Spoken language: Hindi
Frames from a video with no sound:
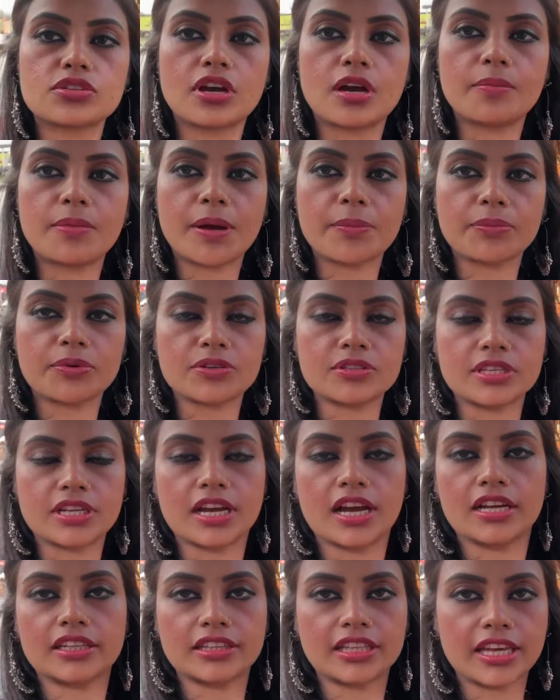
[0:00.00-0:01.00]
हम आपको
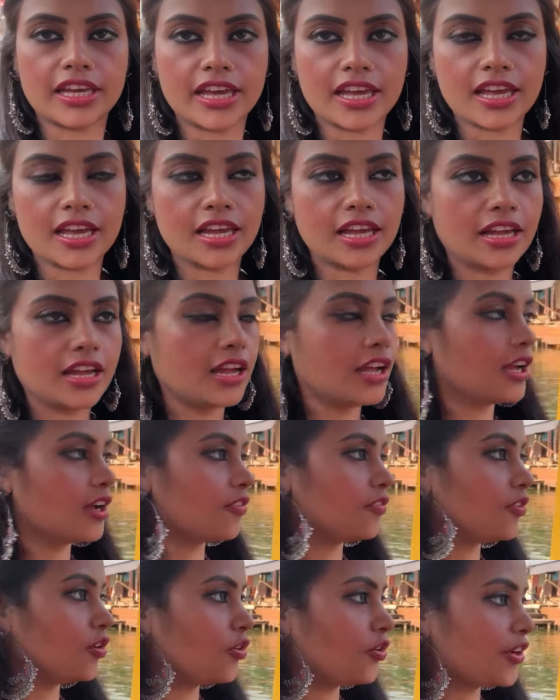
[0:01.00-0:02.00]
दिखाते हैं
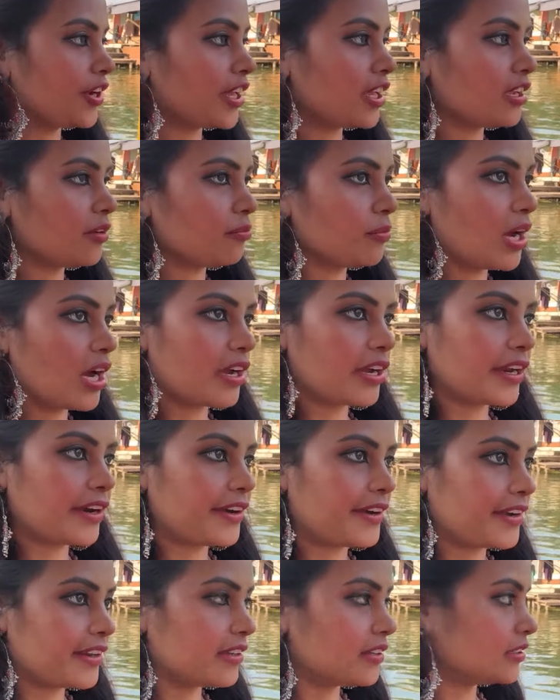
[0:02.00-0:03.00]
फ्लोटिंग
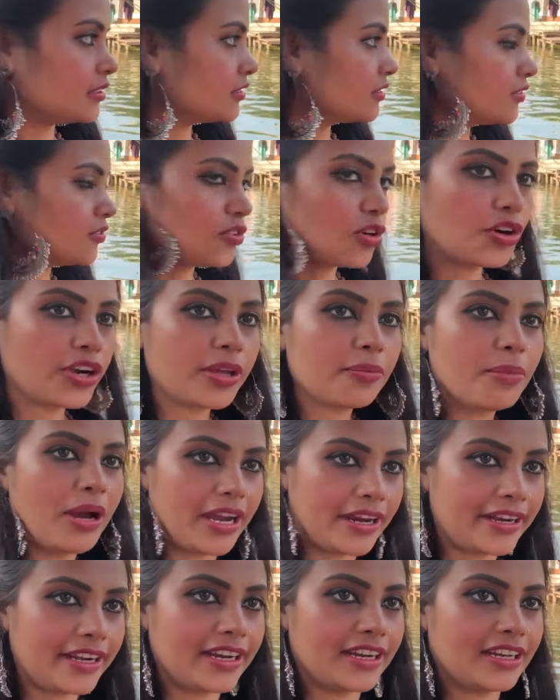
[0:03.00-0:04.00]
मार्केट फ्लोटिंग
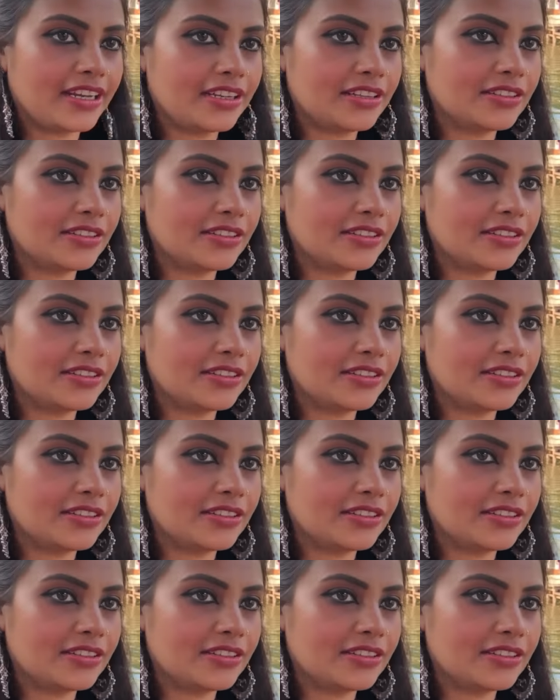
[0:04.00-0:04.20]
मार्केट है ना